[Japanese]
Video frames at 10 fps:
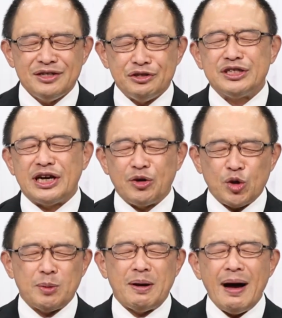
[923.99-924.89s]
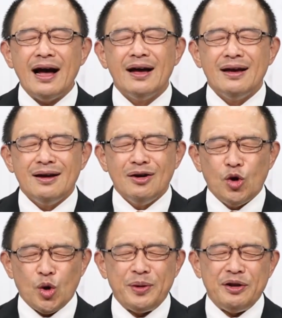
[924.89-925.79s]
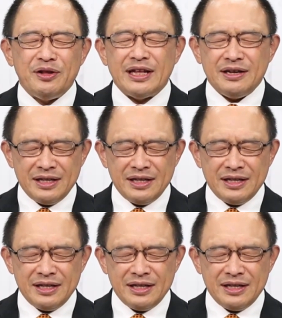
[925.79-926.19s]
十字架の言葉は滅びる